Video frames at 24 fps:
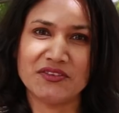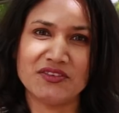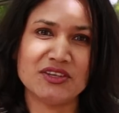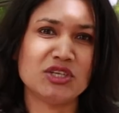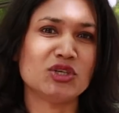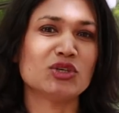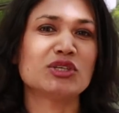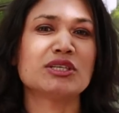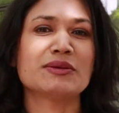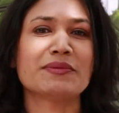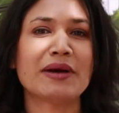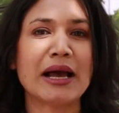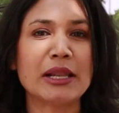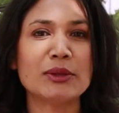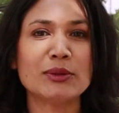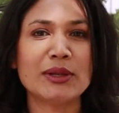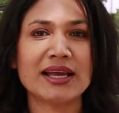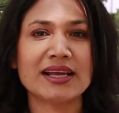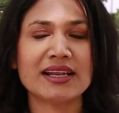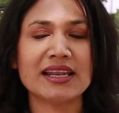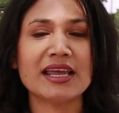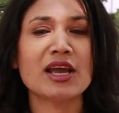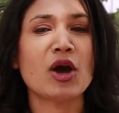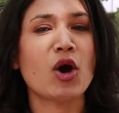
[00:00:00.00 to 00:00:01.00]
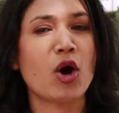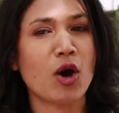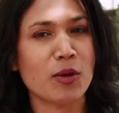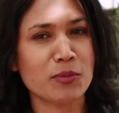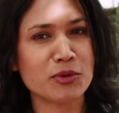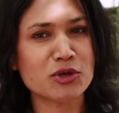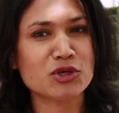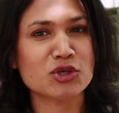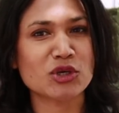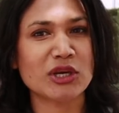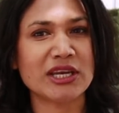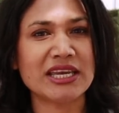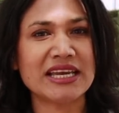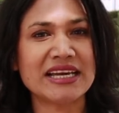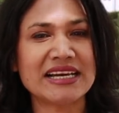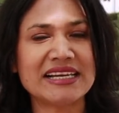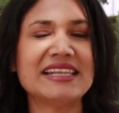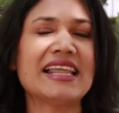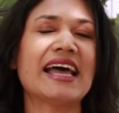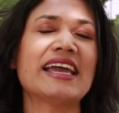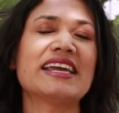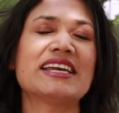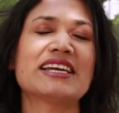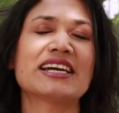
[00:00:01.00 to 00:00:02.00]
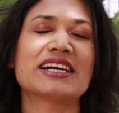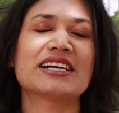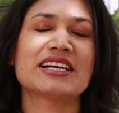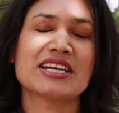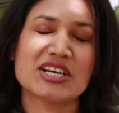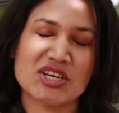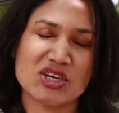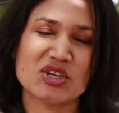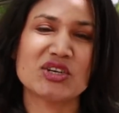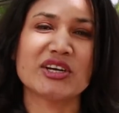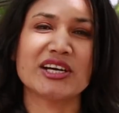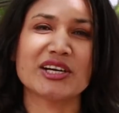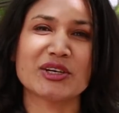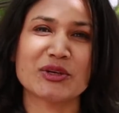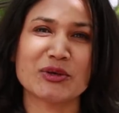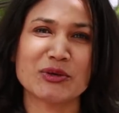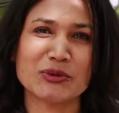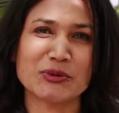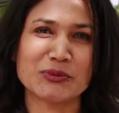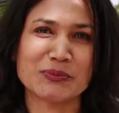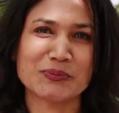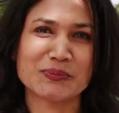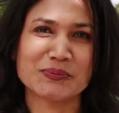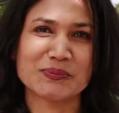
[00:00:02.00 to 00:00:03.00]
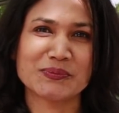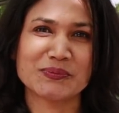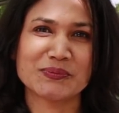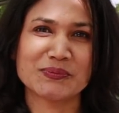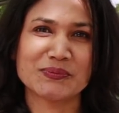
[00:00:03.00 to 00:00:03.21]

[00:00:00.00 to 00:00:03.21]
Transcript: ভিডিওটি ভালো লাগলে অবশ্যই লাইক আর শেয়ার করুন